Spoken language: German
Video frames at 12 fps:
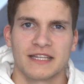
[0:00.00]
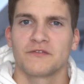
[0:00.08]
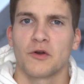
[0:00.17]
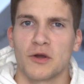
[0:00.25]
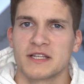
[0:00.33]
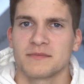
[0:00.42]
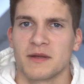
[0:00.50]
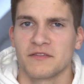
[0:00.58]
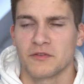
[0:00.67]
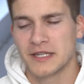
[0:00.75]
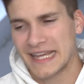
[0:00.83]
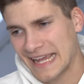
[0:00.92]
gehen wir heute mal
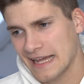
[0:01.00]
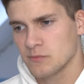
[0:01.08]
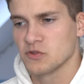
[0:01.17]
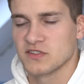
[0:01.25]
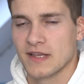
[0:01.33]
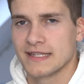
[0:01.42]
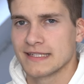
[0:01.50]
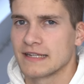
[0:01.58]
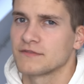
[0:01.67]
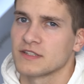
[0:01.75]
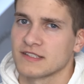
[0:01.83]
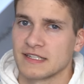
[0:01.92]
von der Airbus-Seite
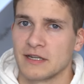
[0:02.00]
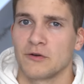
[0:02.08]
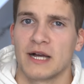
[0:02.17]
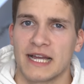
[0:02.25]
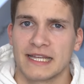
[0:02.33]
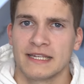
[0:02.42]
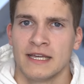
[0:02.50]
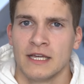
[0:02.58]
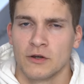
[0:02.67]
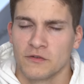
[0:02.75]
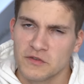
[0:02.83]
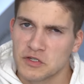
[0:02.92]
etwas genauer ein
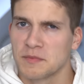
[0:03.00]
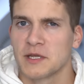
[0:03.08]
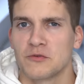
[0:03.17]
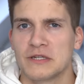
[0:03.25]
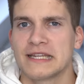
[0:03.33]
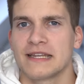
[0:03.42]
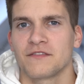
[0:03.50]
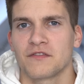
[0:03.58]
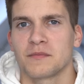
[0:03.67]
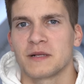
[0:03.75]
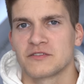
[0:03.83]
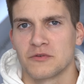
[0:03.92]
und wir spekulieren
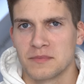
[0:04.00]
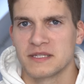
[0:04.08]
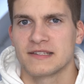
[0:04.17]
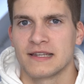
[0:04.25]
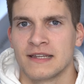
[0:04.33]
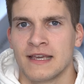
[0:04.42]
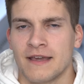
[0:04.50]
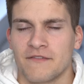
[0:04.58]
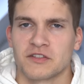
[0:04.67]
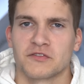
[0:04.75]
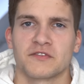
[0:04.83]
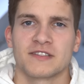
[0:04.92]
einfach mal so ein bisschen,
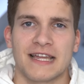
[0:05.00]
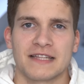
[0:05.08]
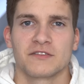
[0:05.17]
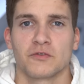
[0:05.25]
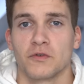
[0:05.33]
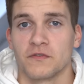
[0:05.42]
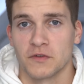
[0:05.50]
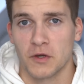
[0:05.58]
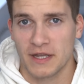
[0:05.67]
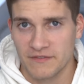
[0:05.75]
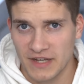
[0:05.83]
was uns da in Zukunft noch